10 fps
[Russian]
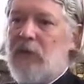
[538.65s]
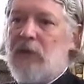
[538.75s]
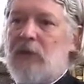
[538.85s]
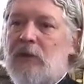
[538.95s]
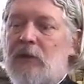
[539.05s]

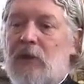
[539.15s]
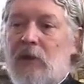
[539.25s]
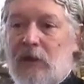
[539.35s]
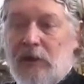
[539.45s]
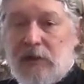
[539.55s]
И тогда,
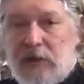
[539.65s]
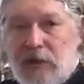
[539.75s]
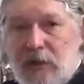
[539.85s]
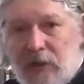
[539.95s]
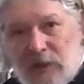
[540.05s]
если
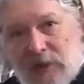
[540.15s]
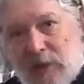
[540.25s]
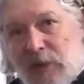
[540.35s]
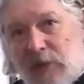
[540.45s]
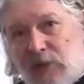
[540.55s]
они так
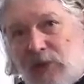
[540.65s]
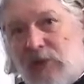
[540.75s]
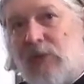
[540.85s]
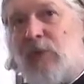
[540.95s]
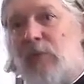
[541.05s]
стремятся
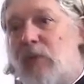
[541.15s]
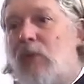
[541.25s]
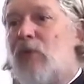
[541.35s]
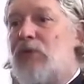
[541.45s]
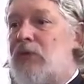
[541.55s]
жить по
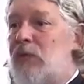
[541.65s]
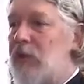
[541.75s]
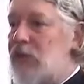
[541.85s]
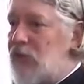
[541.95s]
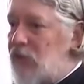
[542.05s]
Богу,
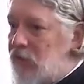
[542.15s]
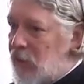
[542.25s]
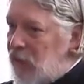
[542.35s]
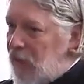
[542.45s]
стремятся жить, вот,